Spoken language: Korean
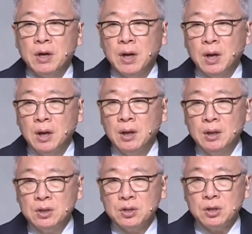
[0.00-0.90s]
하나
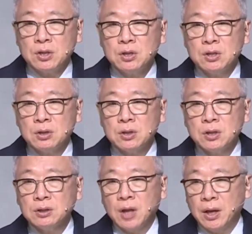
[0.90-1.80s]

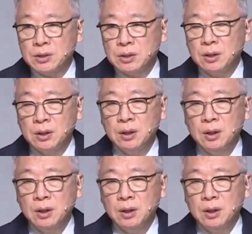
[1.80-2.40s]
정성정성껏 다해서